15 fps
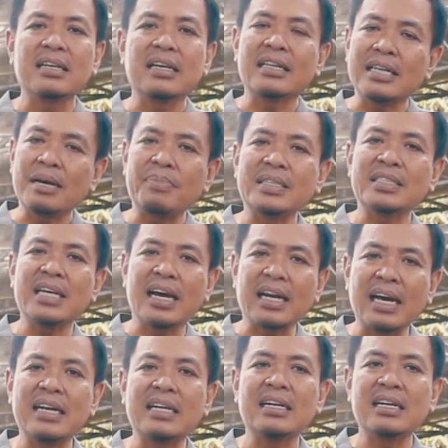kita pasti
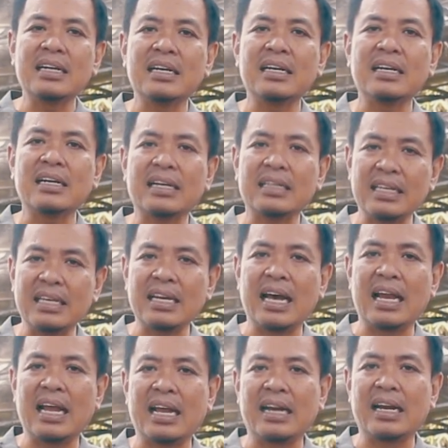akan
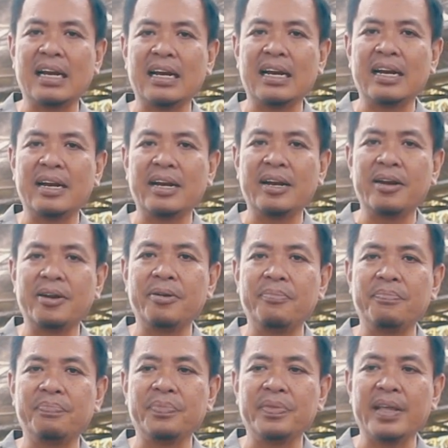ketinggalan
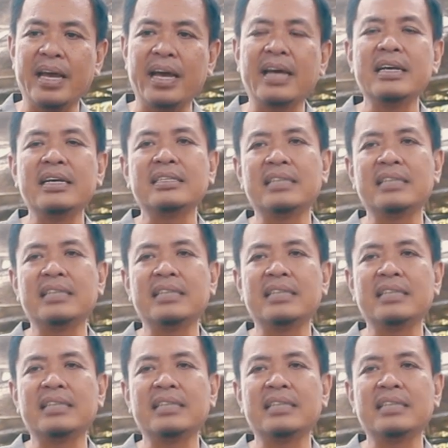ya.